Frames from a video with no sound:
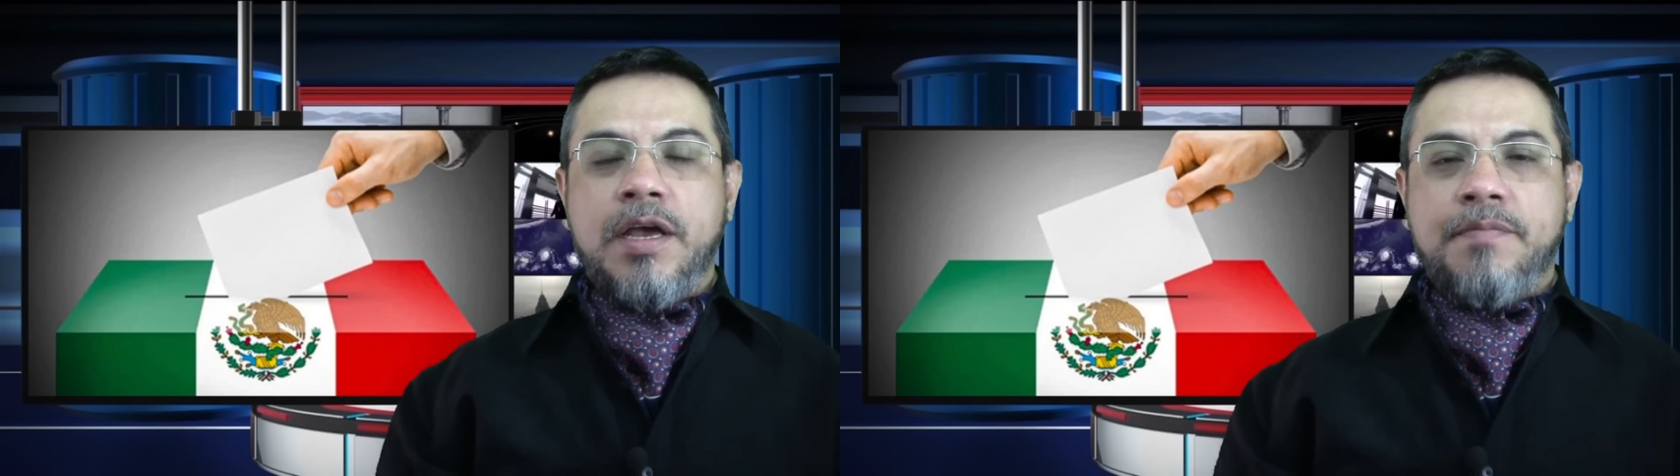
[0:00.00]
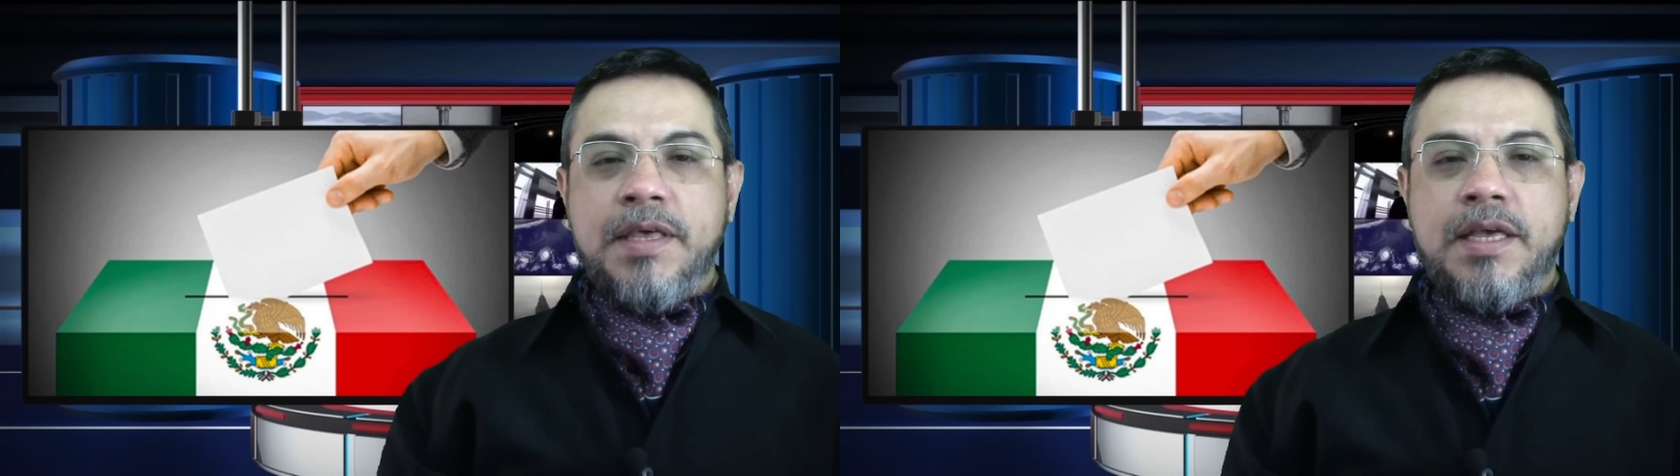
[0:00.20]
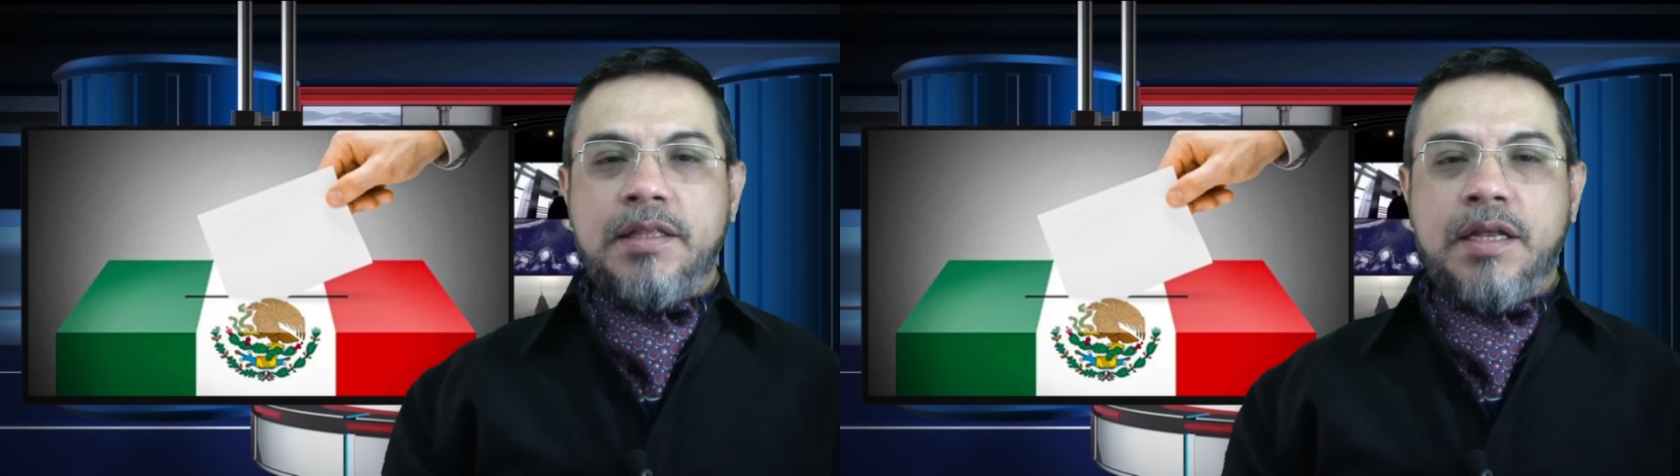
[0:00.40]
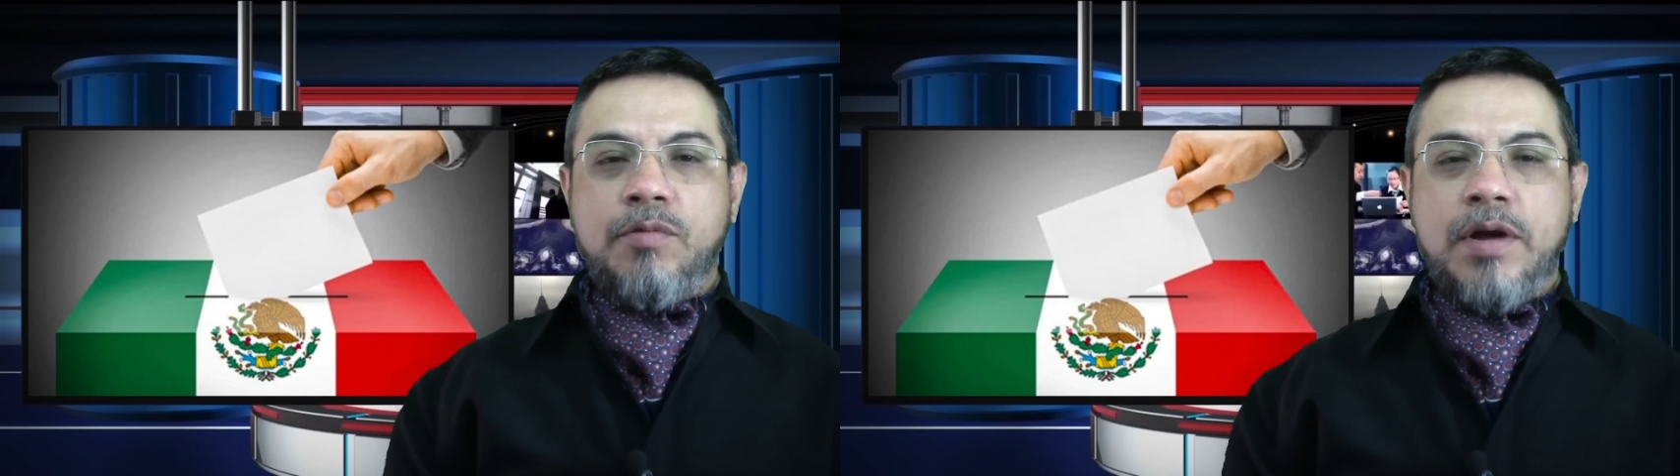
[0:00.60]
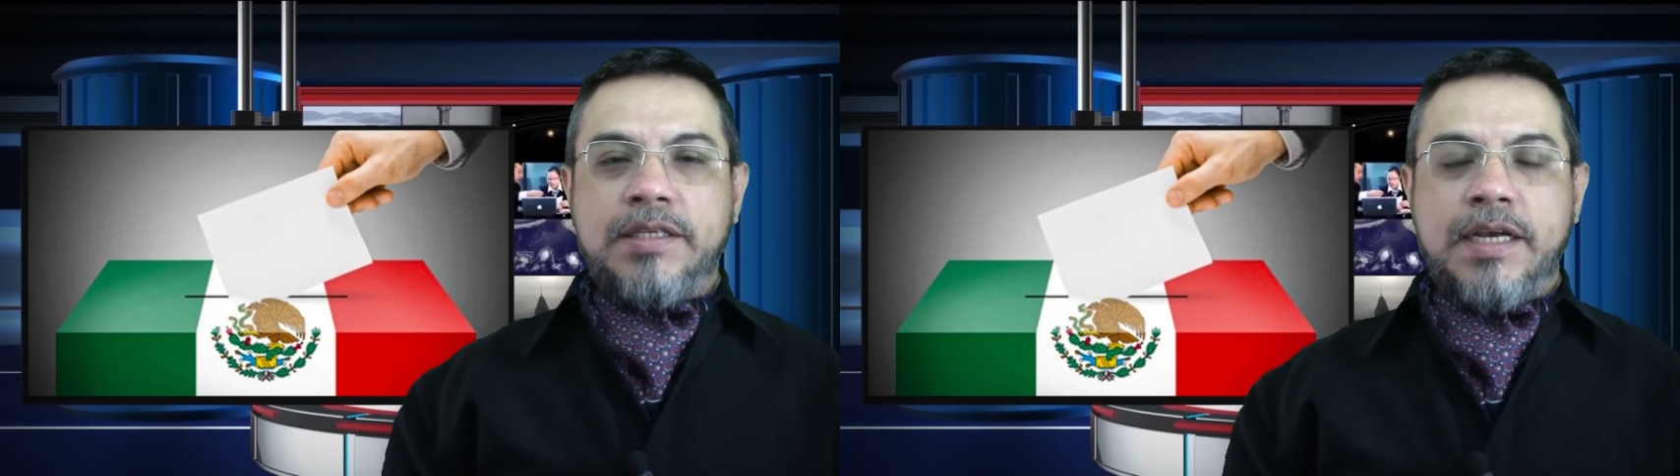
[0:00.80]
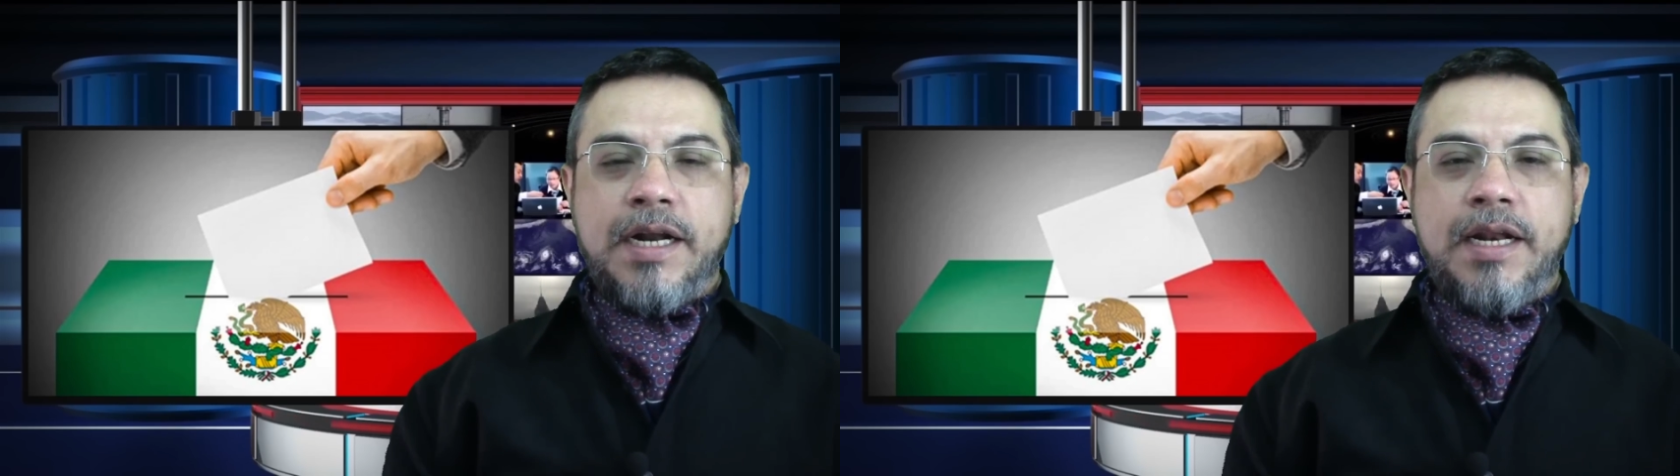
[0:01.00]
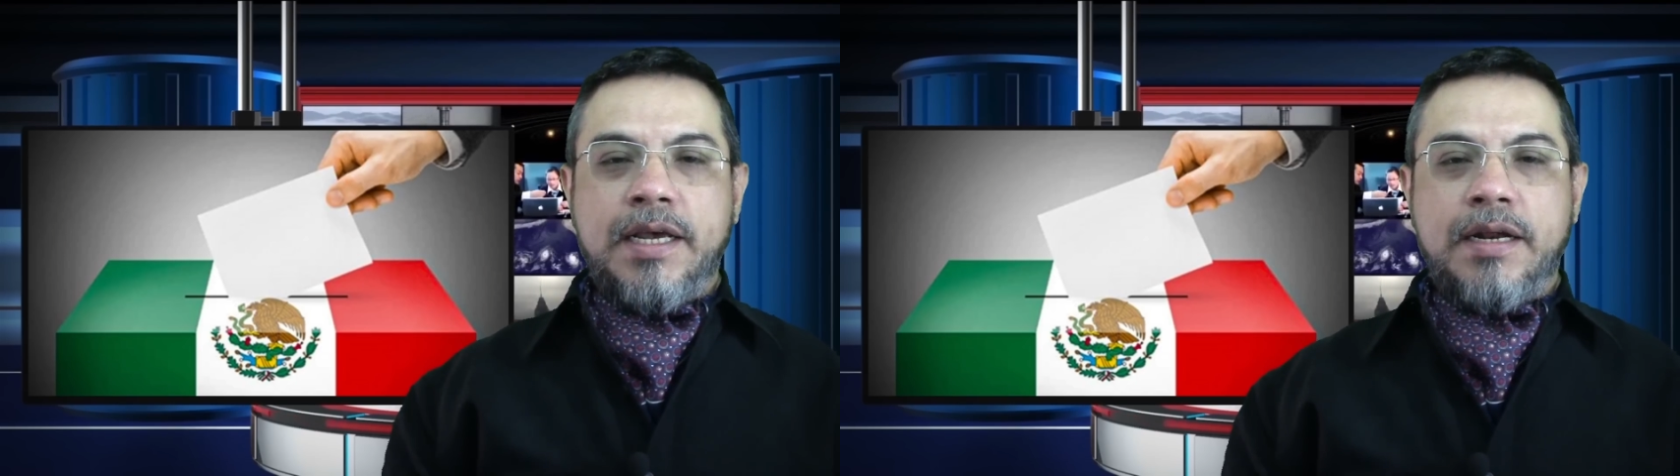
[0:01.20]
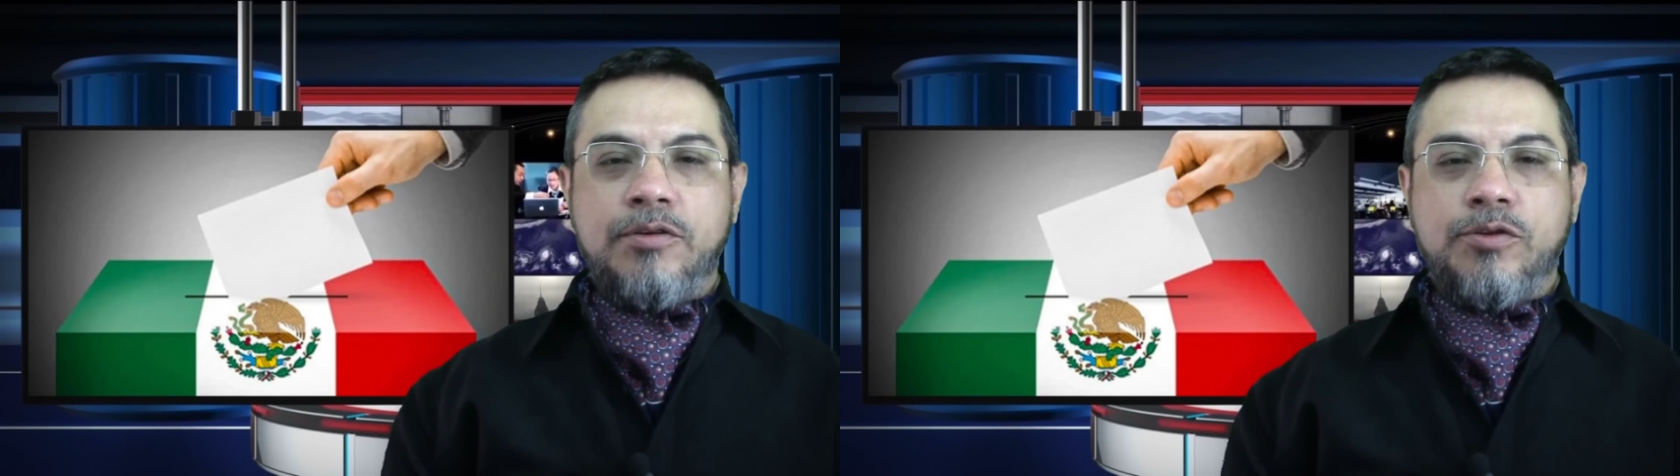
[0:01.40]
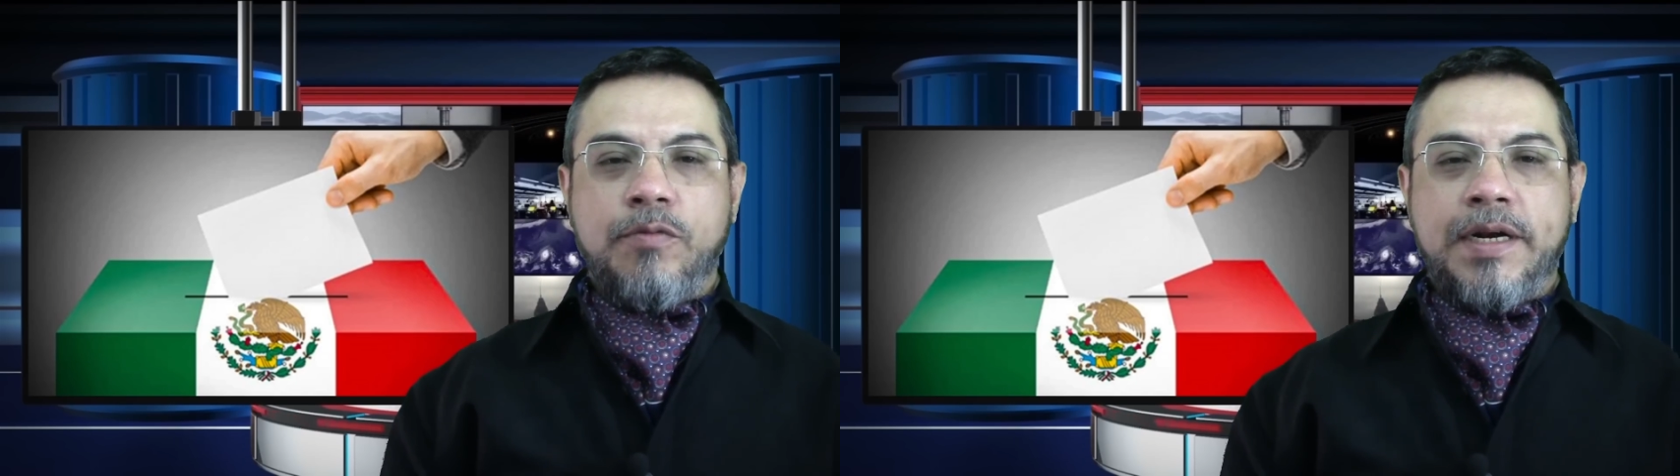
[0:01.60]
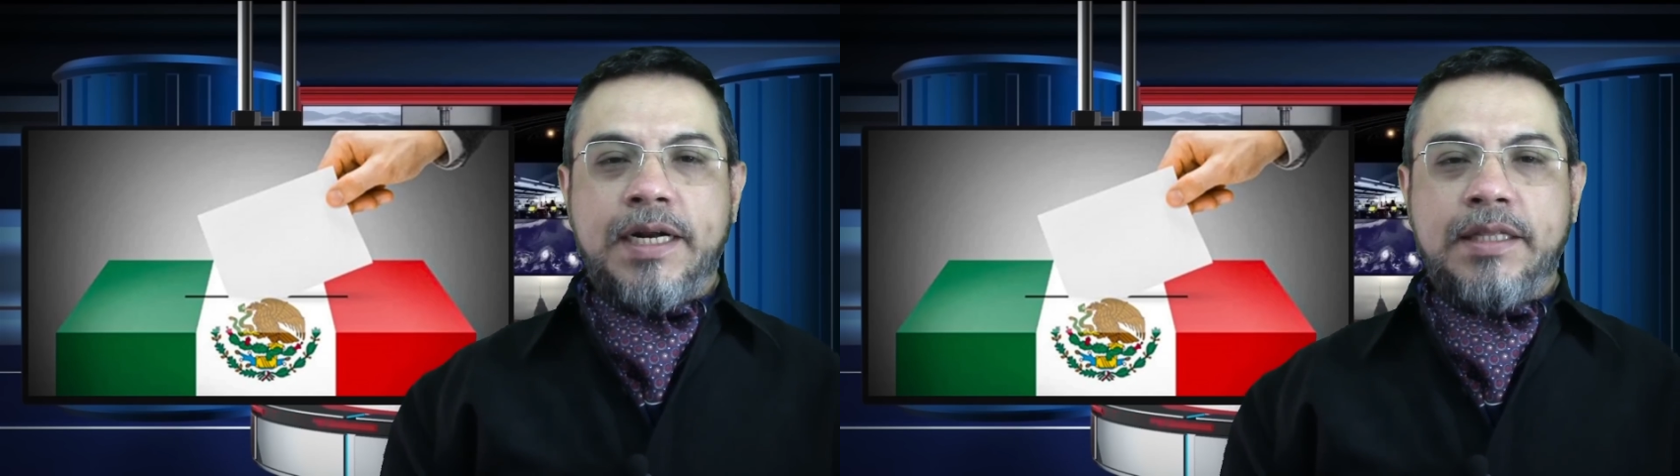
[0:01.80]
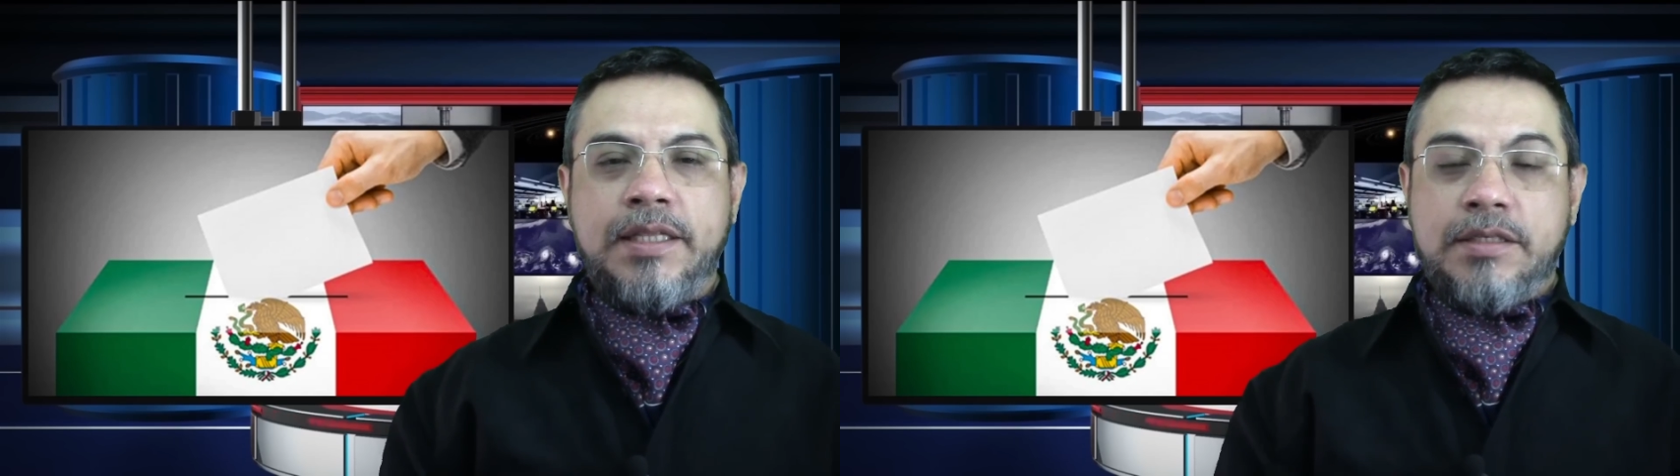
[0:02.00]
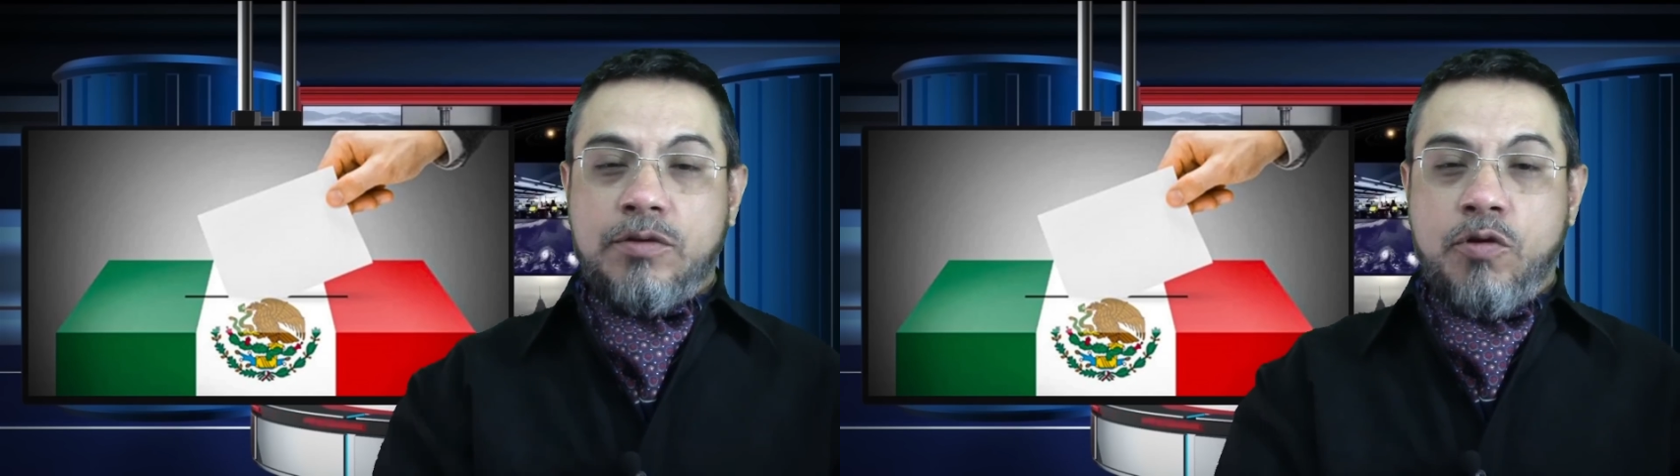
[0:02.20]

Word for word: mediante el cual se reeligen los gobernantes